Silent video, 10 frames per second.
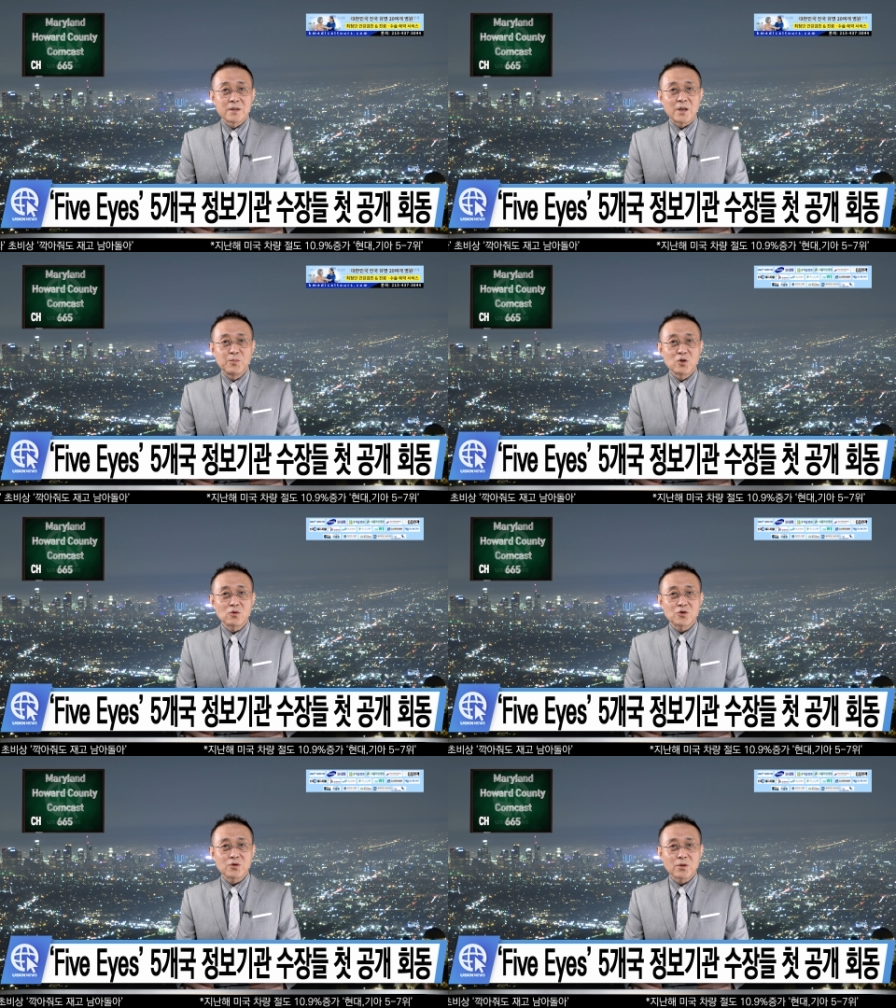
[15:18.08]
네,
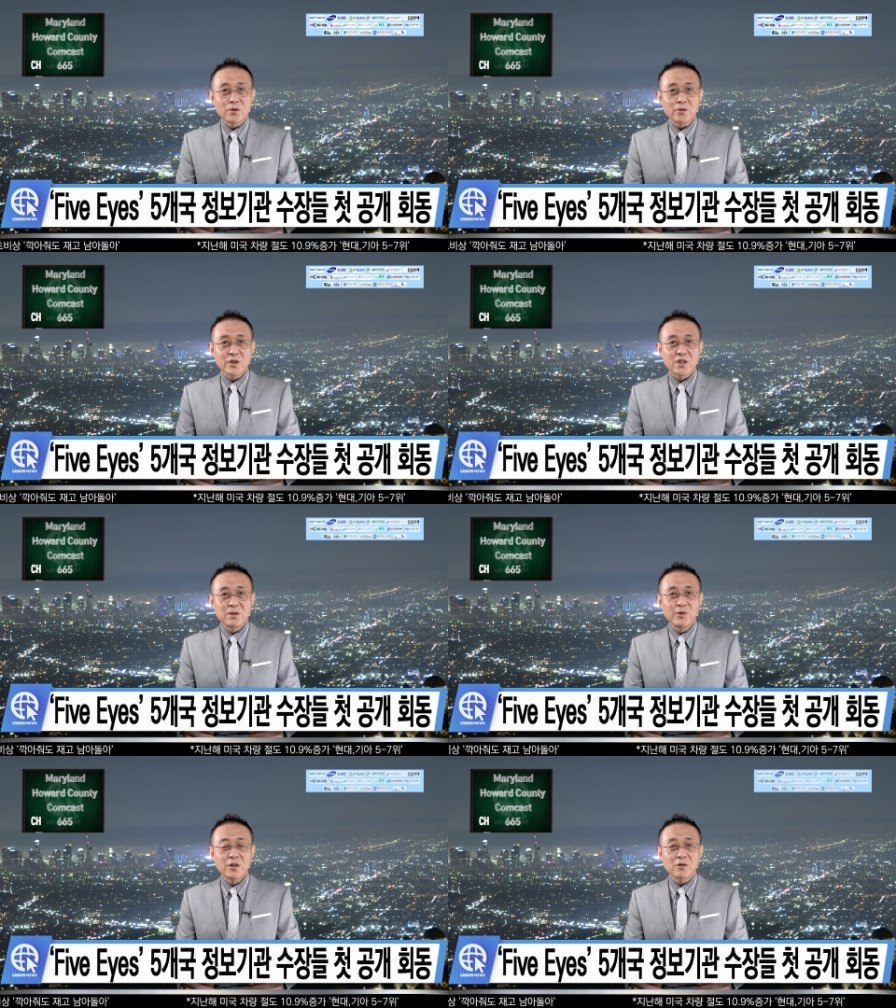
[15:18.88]
미국 주도로 이
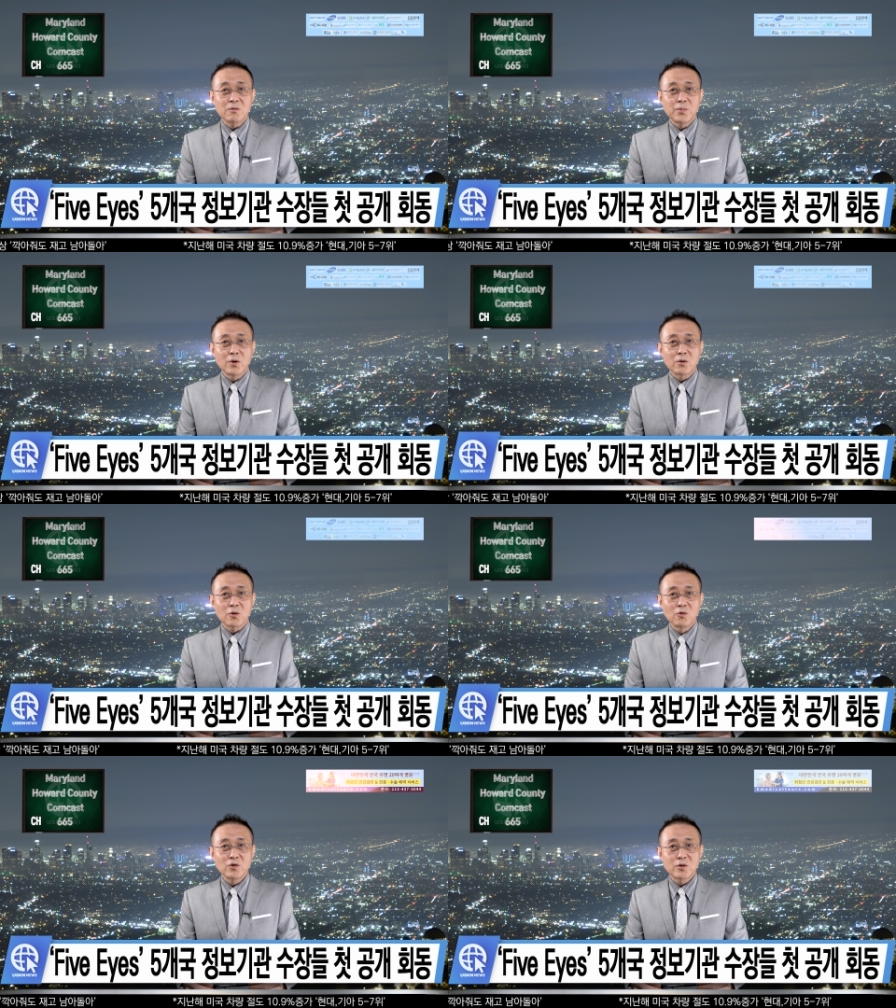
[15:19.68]
기밀정보
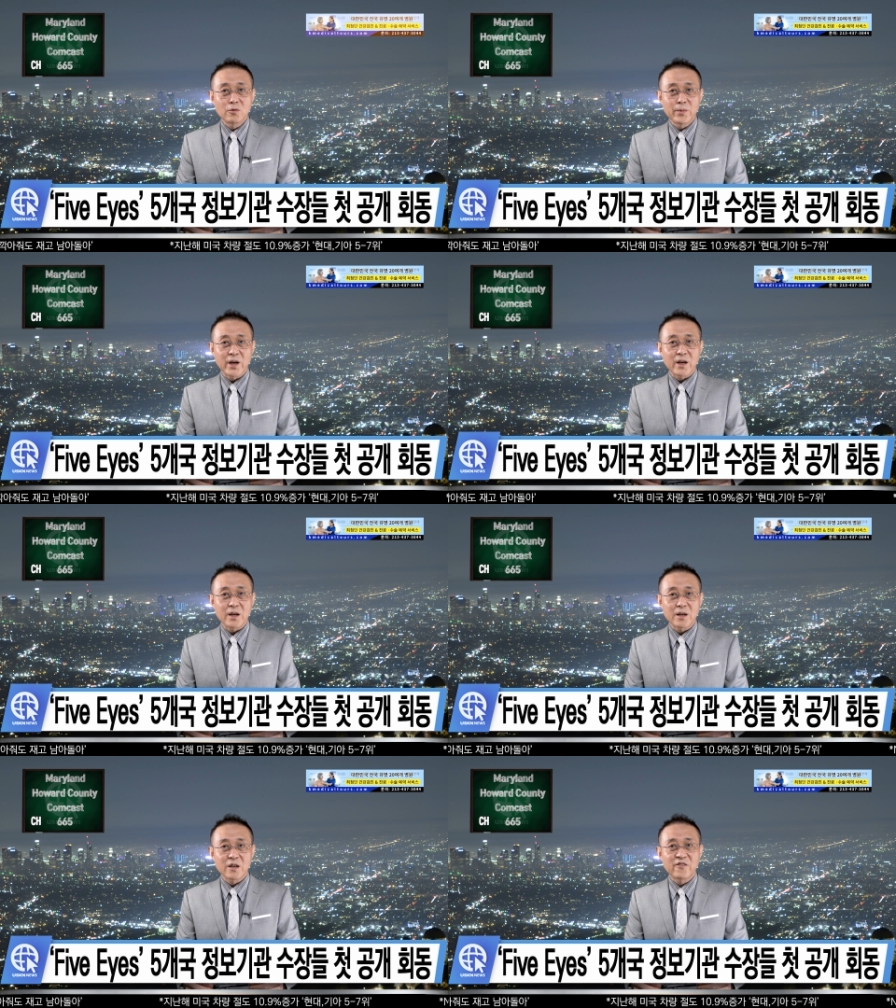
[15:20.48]

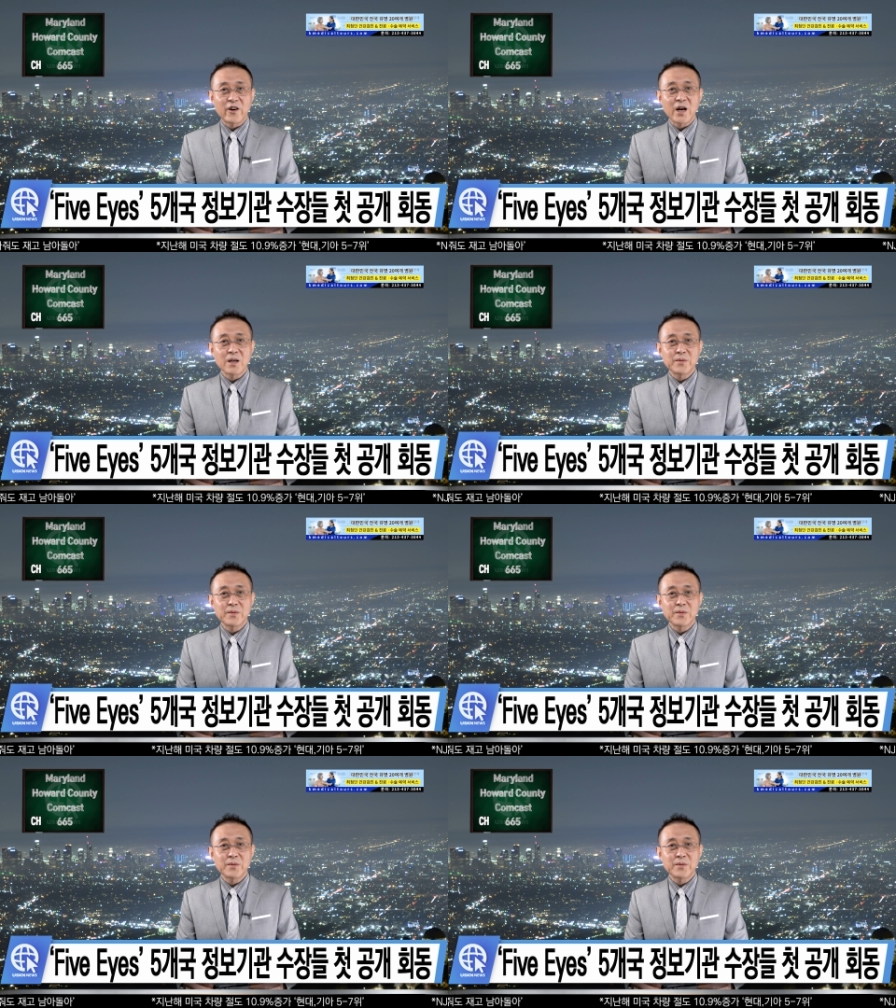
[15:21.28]
공유동맹 5